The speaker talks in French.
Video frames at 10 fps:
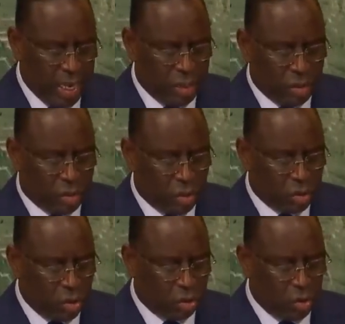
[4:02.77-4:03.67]
la
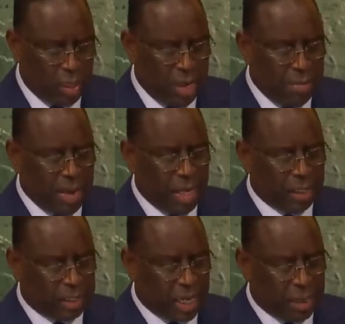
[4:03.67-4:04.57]
discussion sont les meilleures